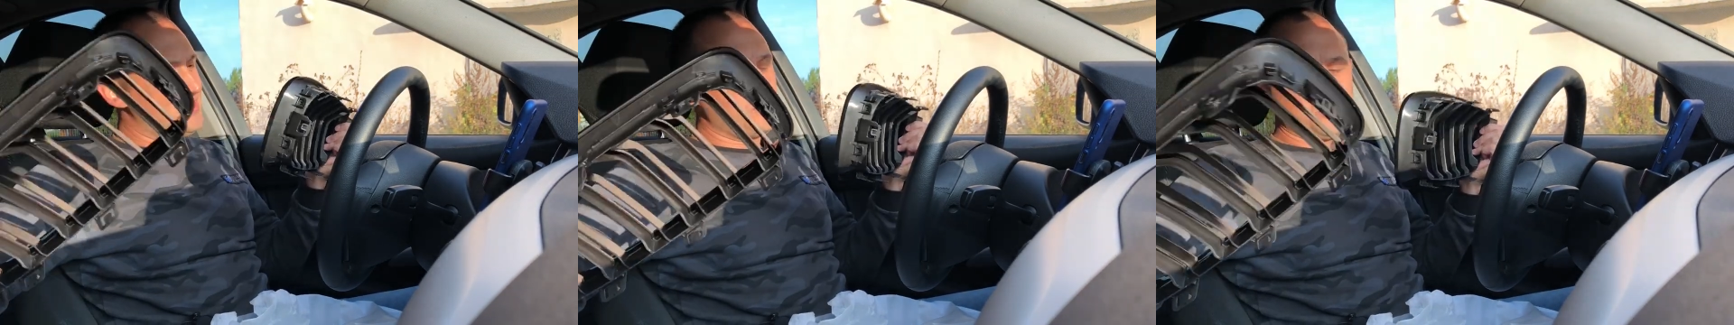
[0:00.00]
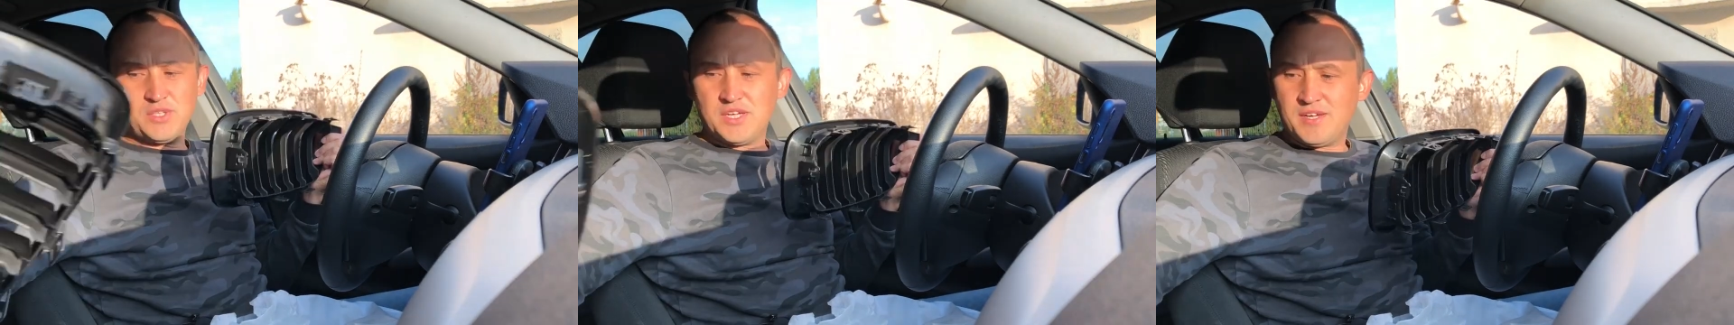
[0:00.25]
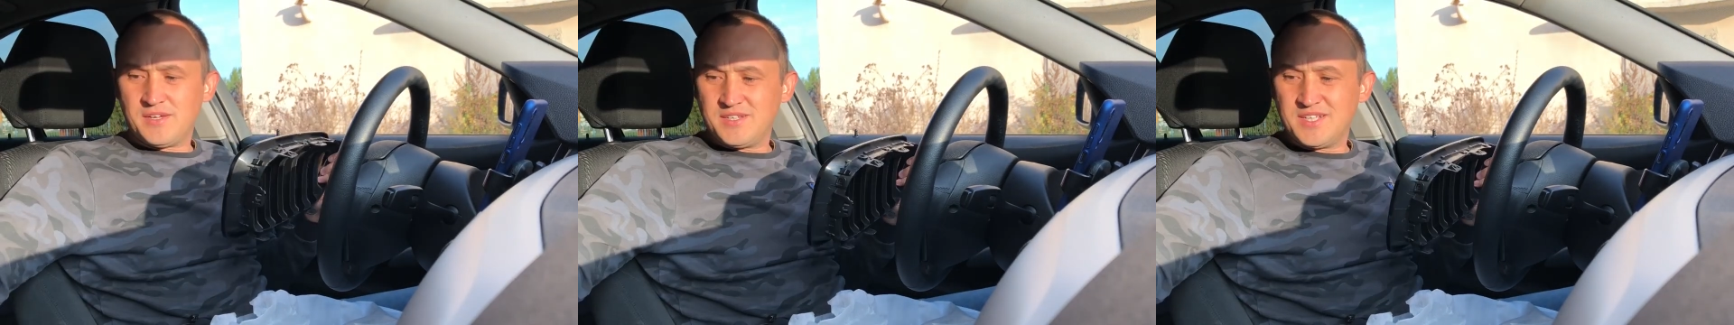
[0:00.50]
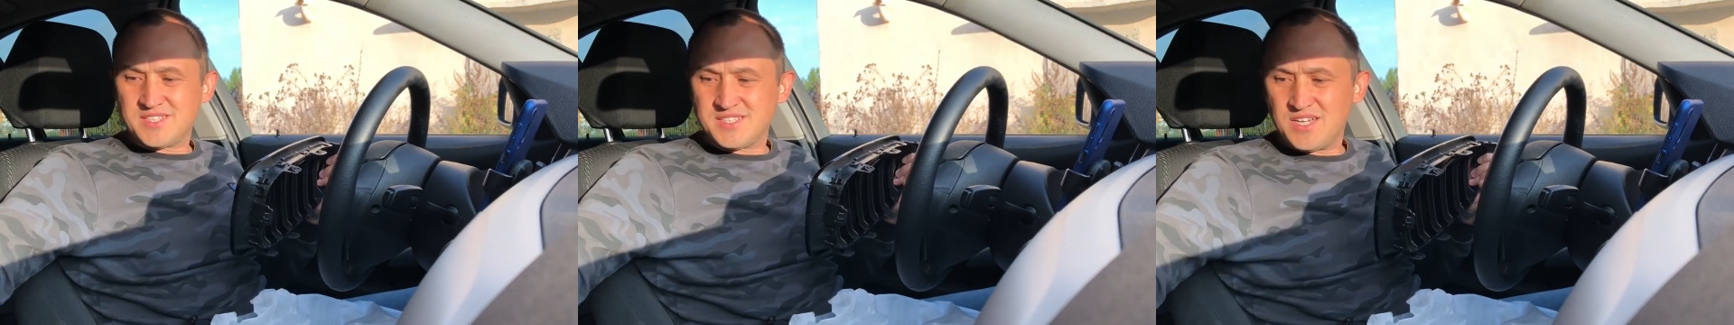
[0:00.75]
Ну да,
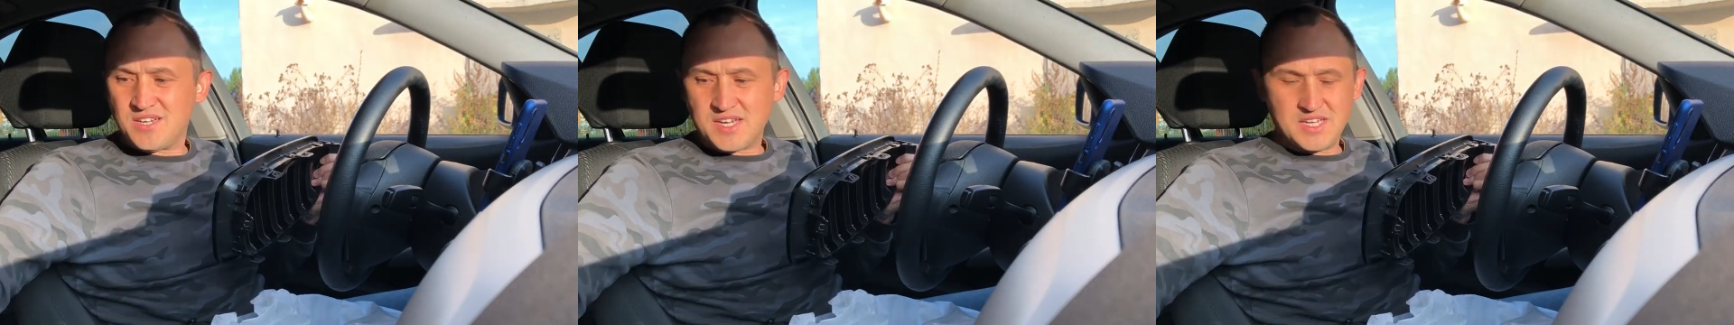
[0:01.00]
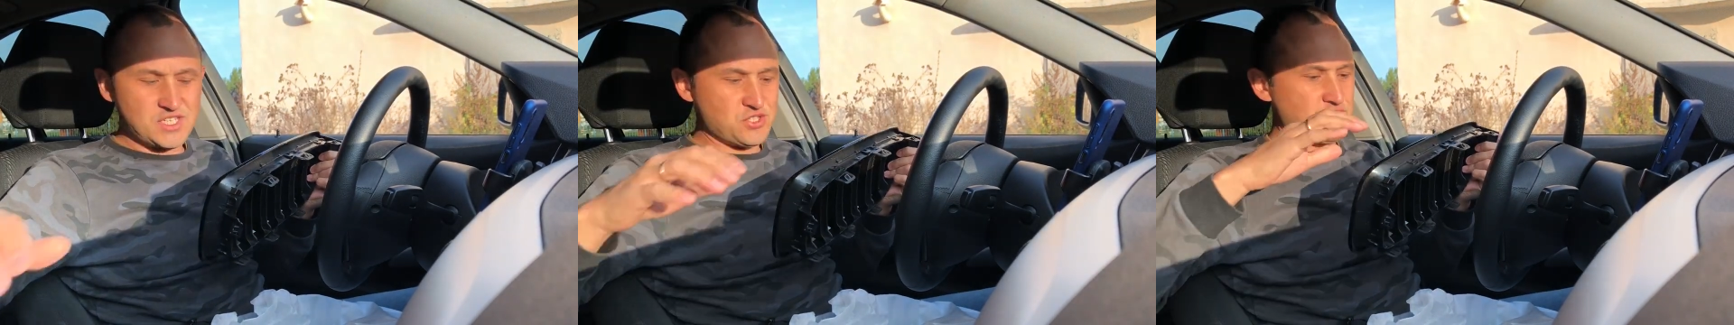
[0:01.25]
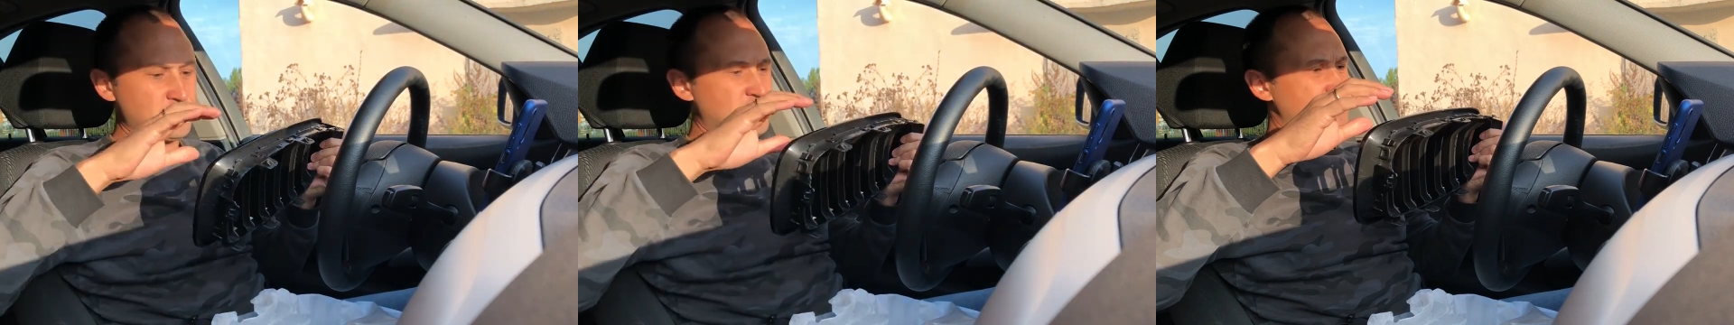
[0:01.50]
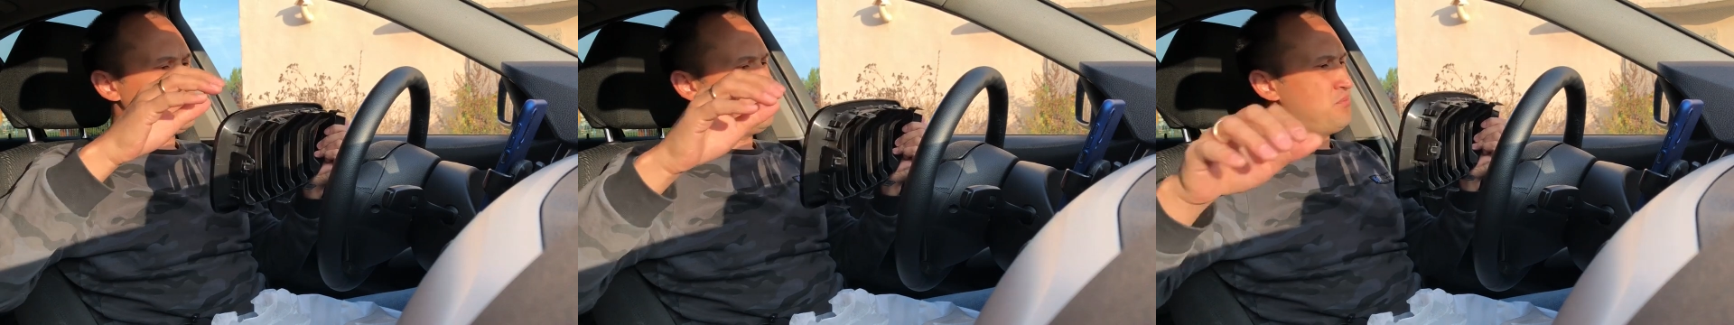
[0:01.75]
я знаю, конечно, что
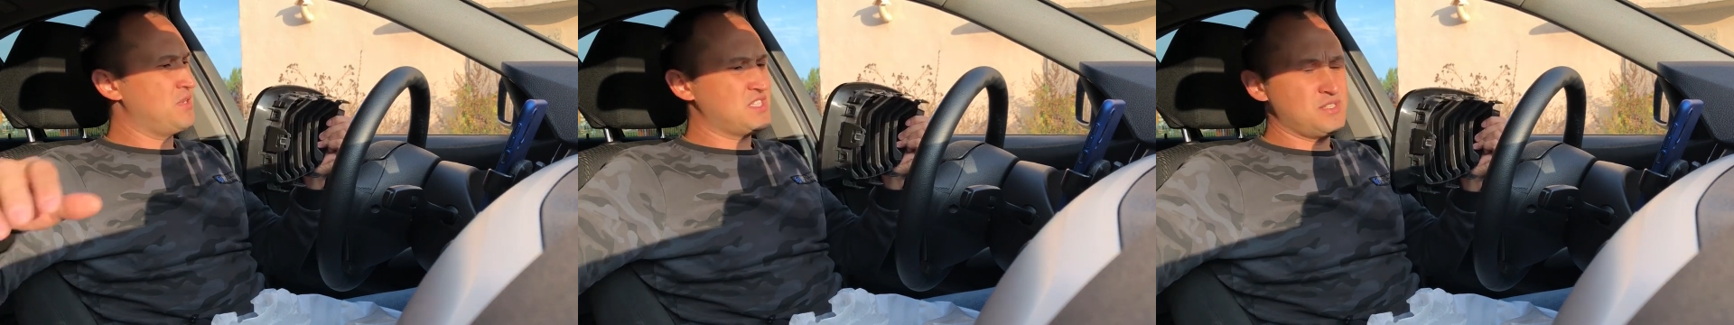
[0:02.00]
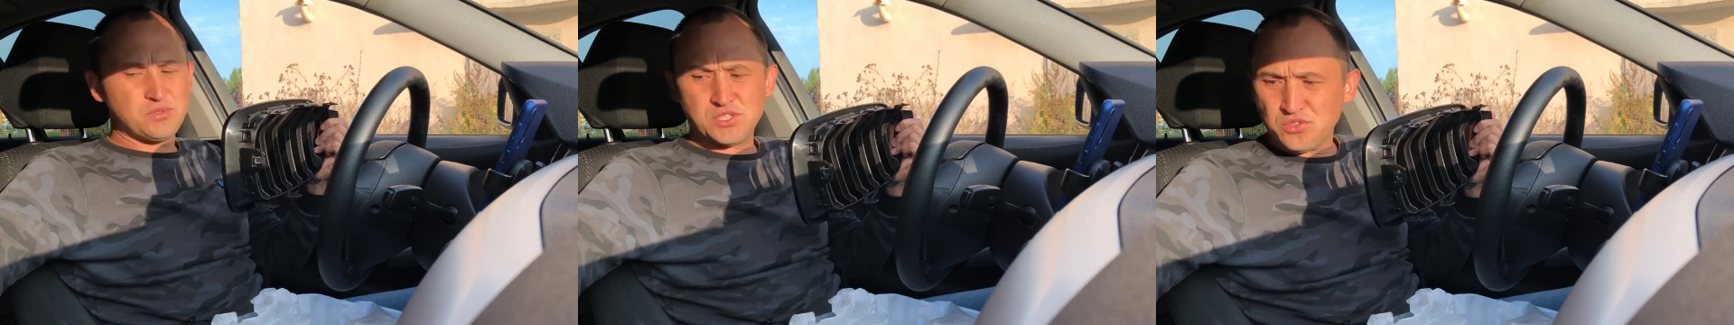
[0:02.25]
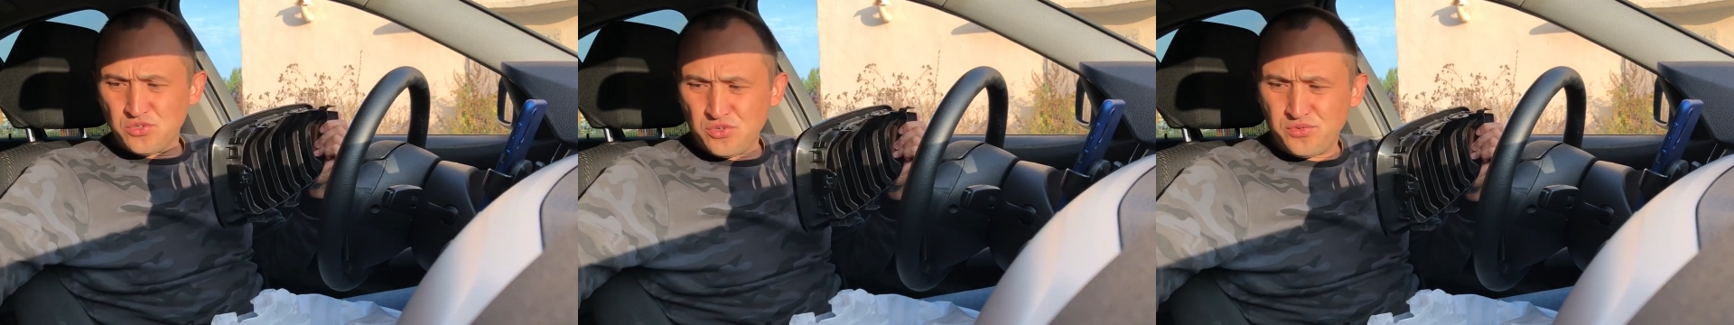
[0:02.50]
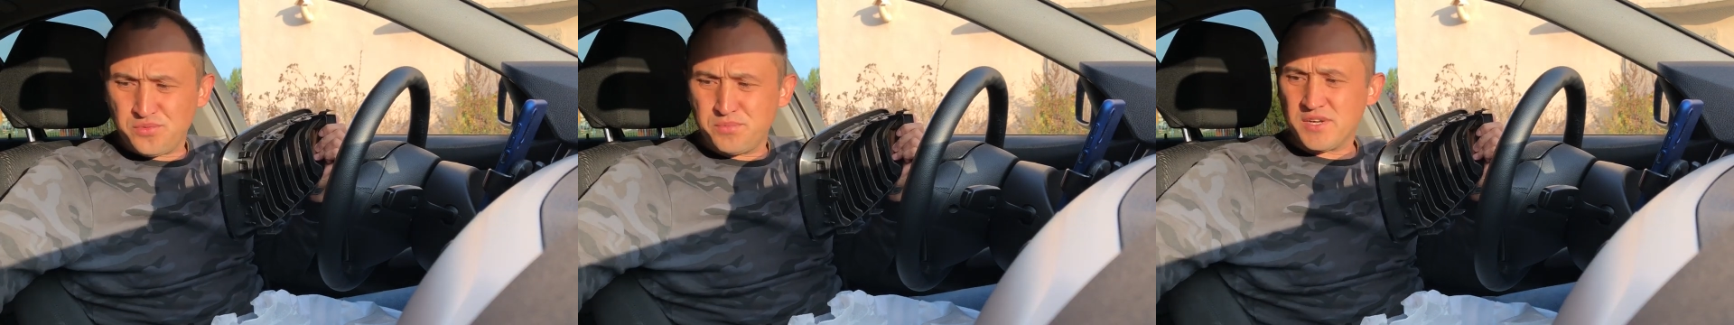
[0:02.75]
сказал Максим Шелков